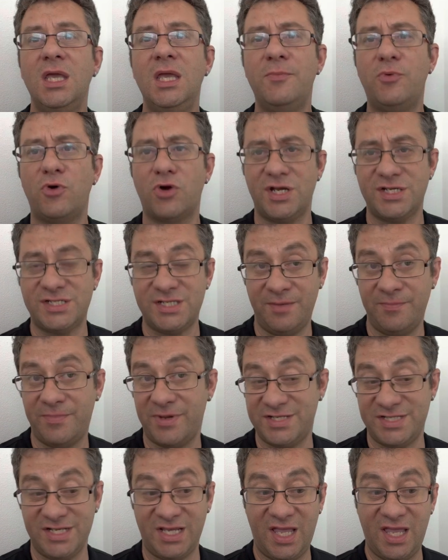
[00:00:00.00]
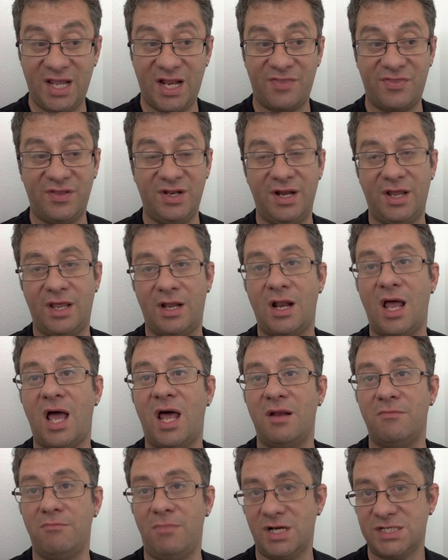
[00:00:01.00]
y porque siempre se quiere acelerar
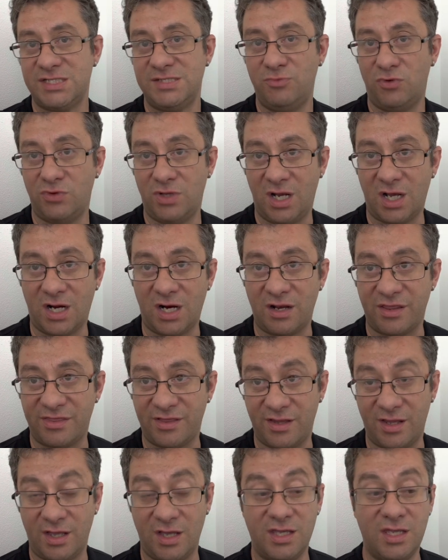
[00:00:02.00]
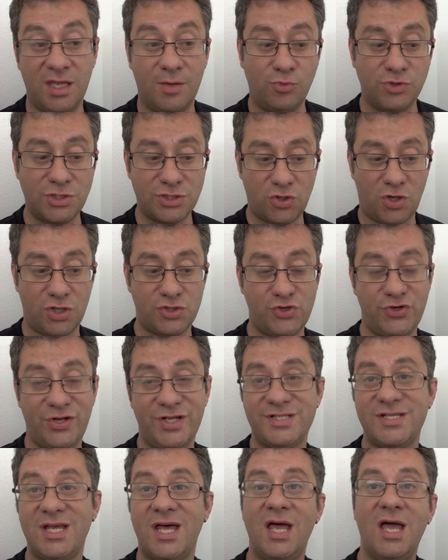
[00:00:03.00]
al máximo de la calzada. Y en muchas
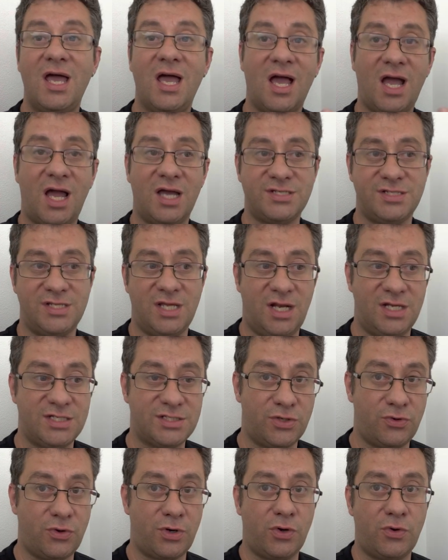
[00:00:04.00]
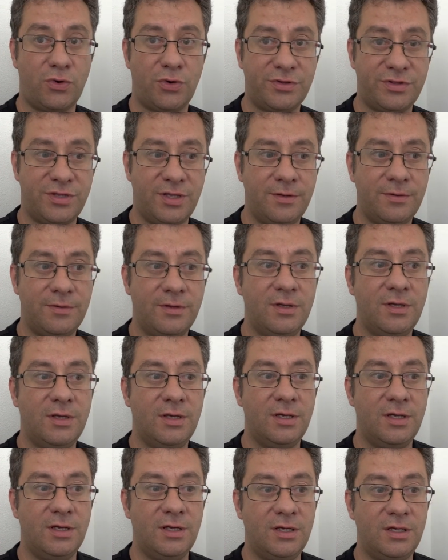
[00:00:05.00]
ocasiones hay señales que no reconoce
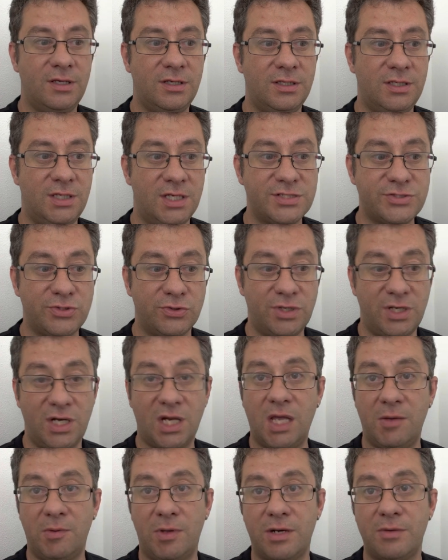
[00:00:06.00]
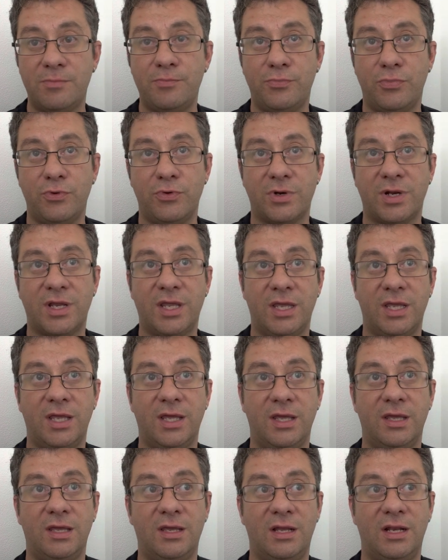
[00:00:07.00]
y esto tiene que ver
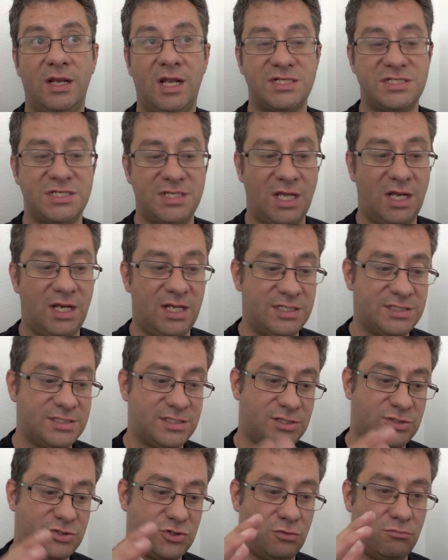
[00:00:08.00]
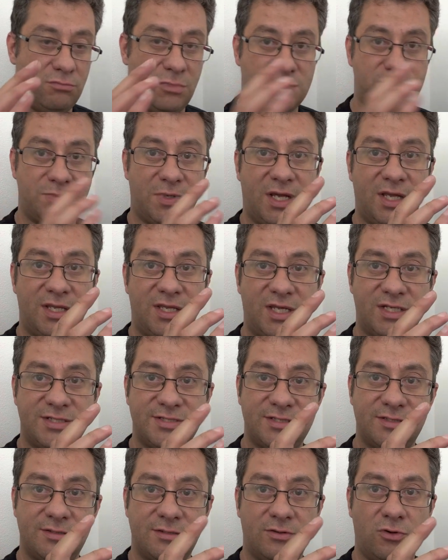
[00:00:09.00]
porque las señales son más
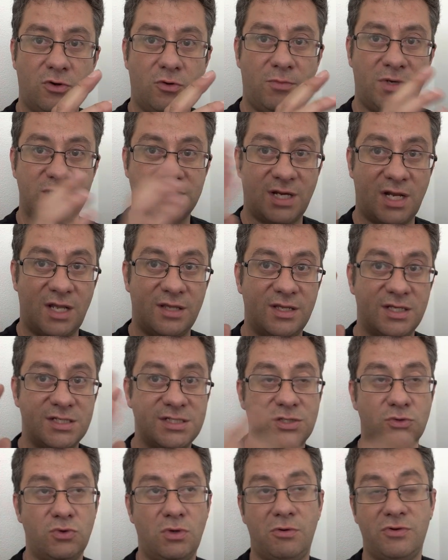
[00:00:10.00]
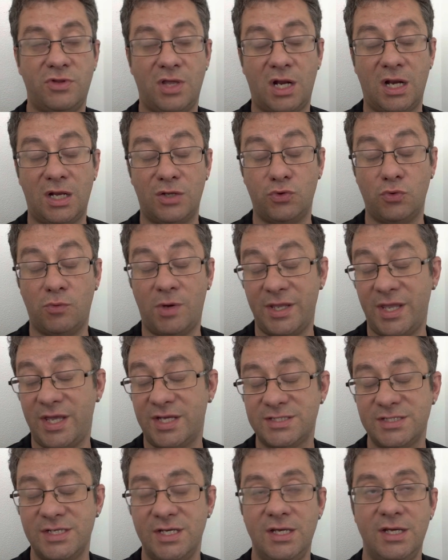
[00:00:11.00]
pequeñas o más grandes según la velocidad a la que tú
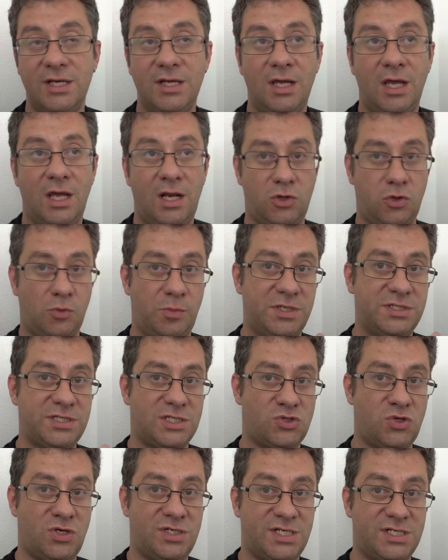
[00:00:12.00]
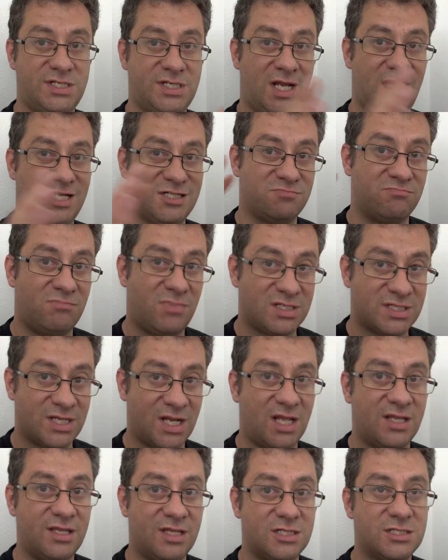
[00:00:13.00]
vayas. En la autopista suelen ser señales más
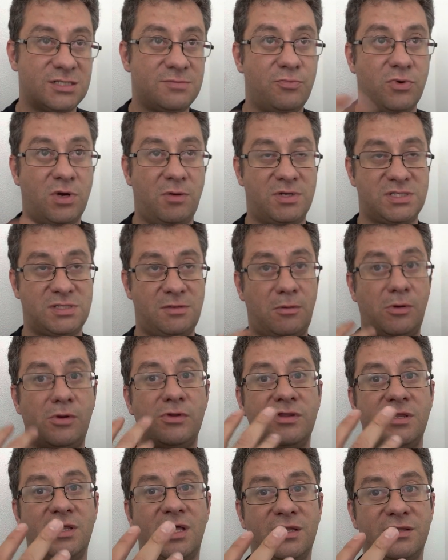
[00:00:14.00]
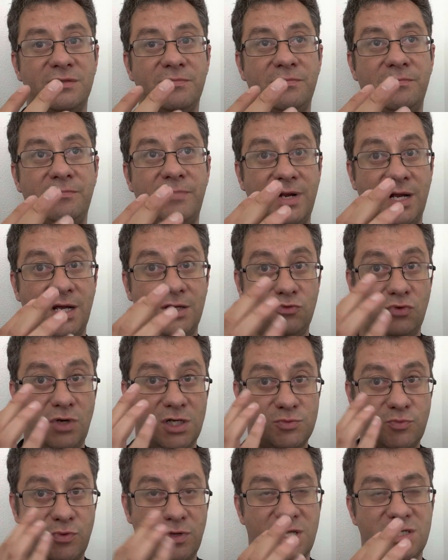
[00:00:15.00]
grandes porque vas a una velocidad para que tú
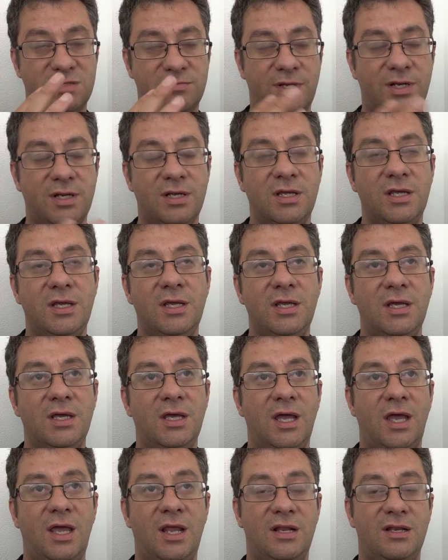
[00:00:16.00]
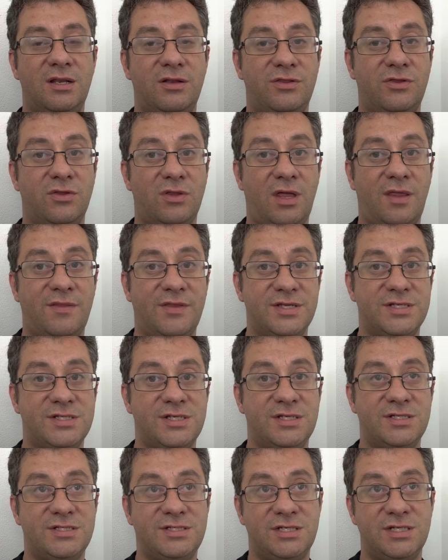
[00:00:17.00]
las puedas ver. En ciudades,
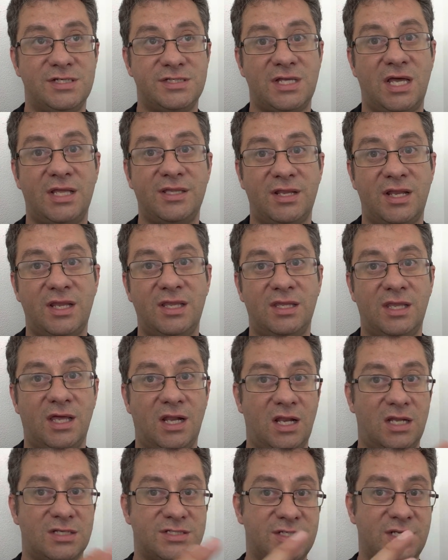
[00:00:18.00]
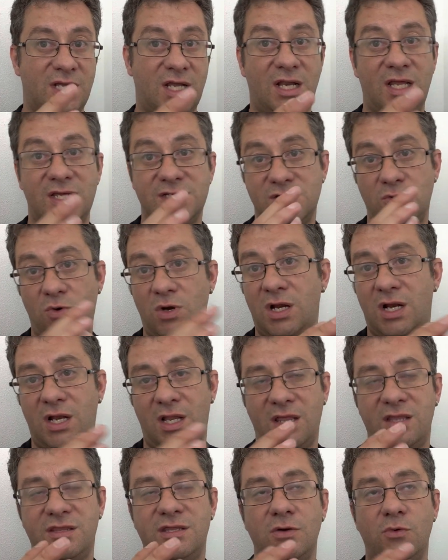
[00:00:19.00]
si está a 30, la señal es igual que la
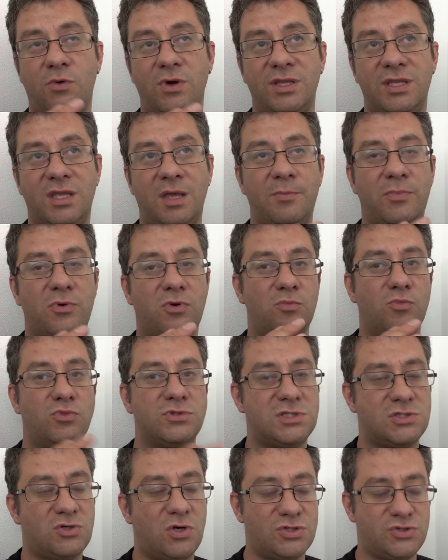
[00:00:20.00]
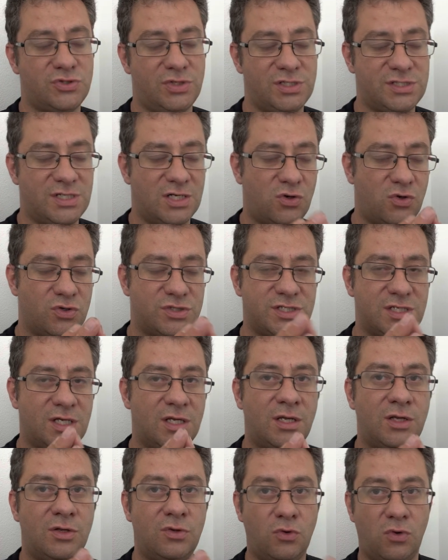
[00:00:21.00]
de 50, pero en muchas ocasiones el
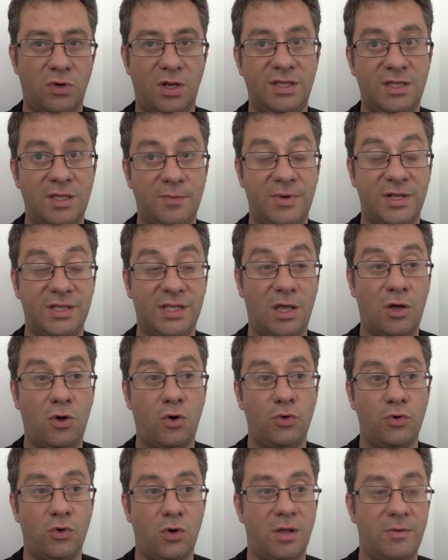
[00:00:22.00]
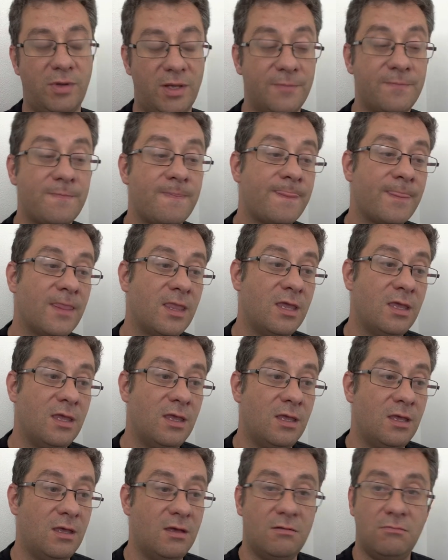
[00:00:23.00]
coche no la interpreta o no la ve.
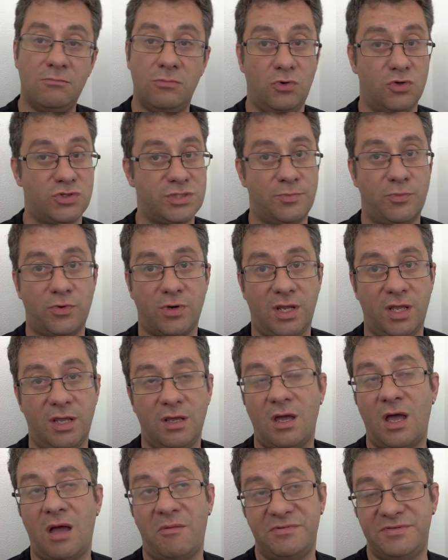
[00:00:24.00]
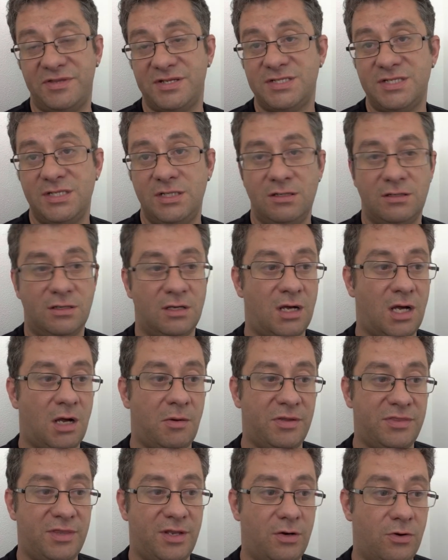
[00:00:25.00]
No sé por qué, a veces sí, a
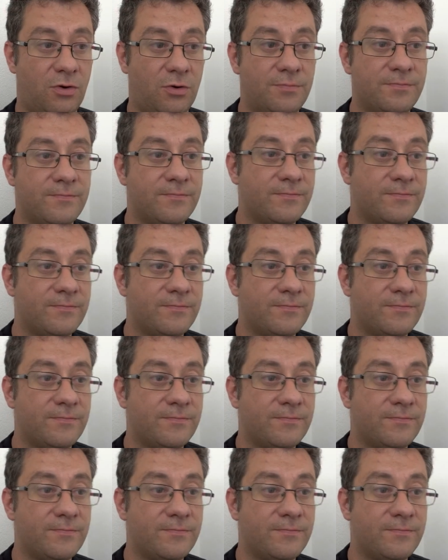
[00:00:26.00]
veces no.